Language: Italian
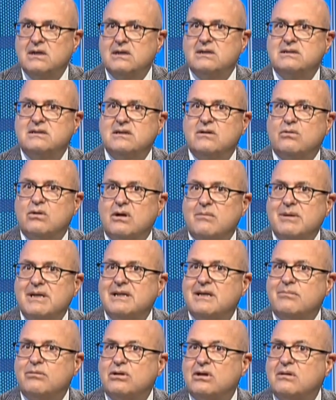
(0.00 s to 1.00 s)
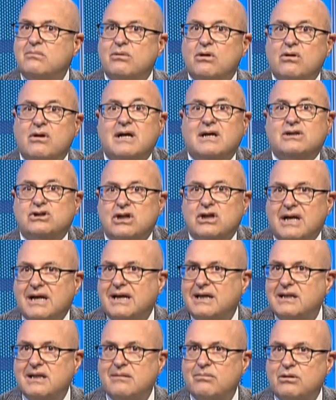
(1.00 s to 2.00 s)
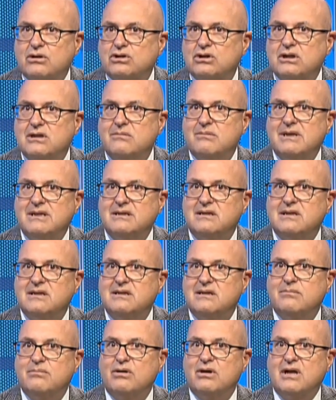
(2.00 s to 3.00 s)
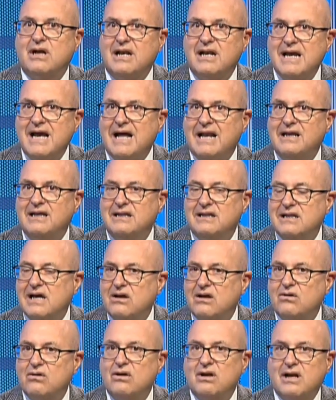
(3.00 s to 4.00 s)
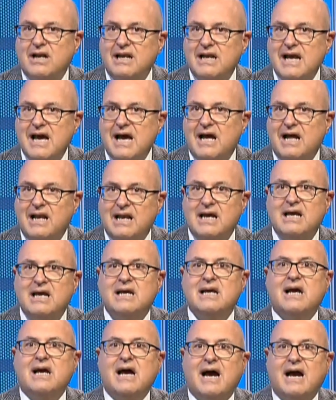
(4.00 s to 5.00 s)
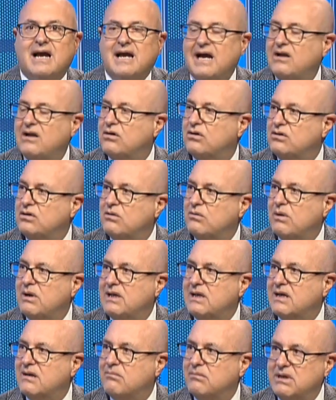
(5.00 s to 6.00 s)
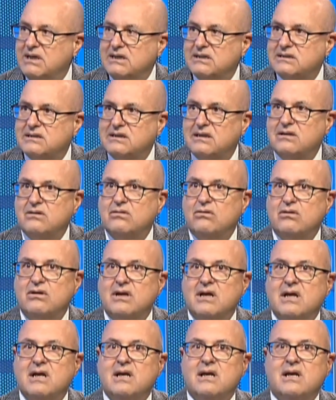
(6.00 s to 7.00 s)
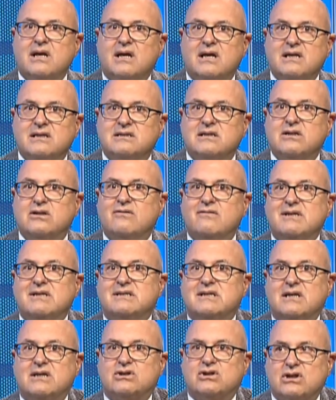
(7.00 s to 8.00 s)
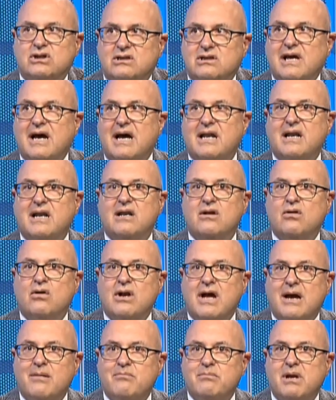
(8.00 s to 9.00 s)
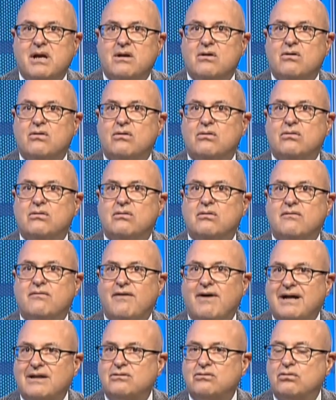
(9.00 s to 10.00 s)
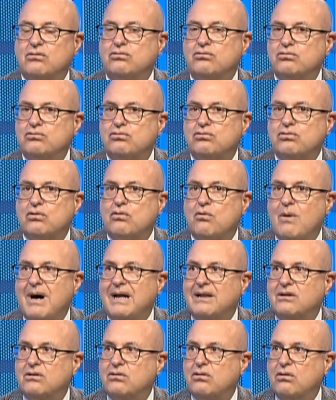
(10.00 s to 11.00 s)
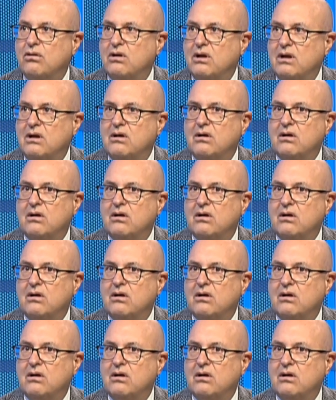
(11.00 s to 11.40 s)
Sicuramente potrebbero nascere anche dei procedimenti di tipo erariale, di danno erariale, a carico di quegli amministratori che si dovesse accertare non abbiano eh, fatto tutto quanto